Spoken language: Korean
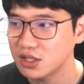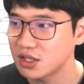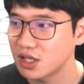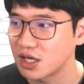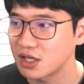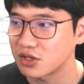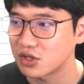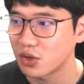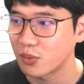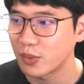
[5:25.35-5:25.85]

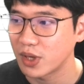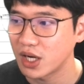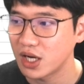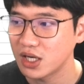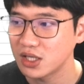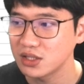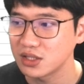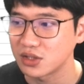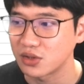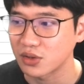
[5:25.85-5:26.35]

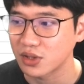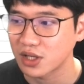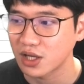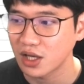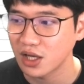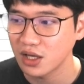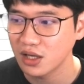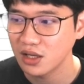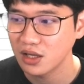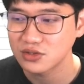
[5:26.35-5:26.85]
데이터만
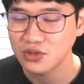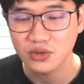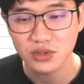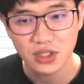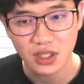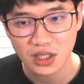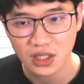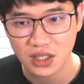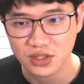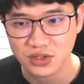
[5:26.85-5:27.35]
이렇게
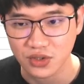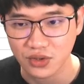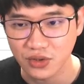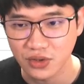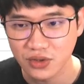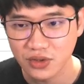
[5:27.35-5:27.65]
선택해서